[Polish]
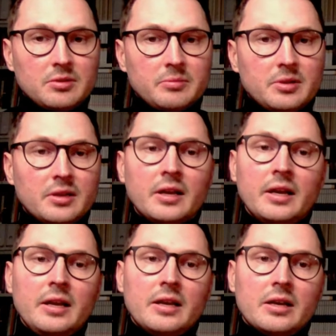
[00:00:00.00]
To byli
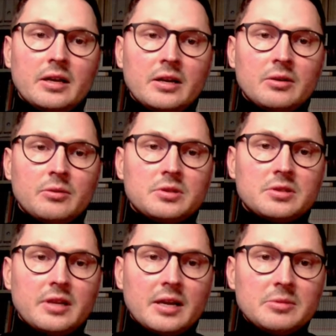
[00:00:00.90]
e,
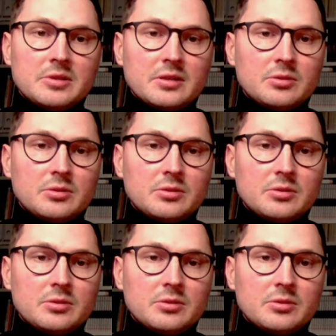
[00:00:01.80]
łódcy Niemcy,